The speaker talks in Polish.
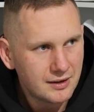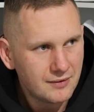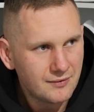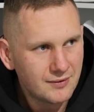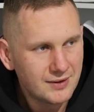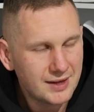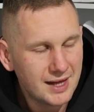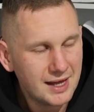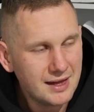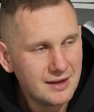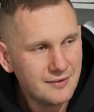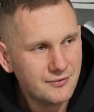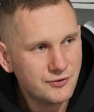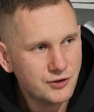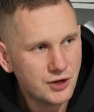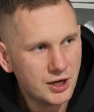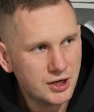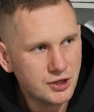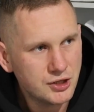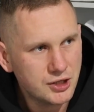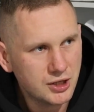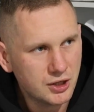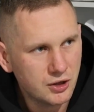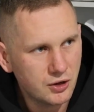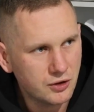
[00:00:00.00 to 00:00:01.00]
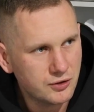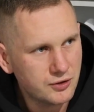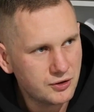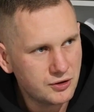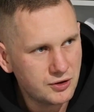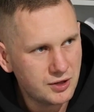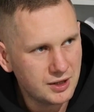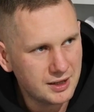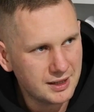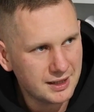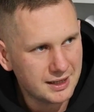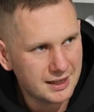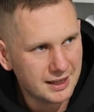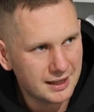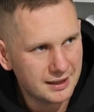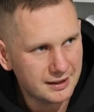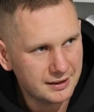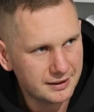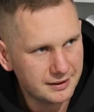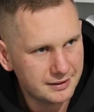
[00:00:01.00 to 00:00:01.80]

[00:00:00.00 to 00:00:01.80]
Względem wczorajszego odcinka.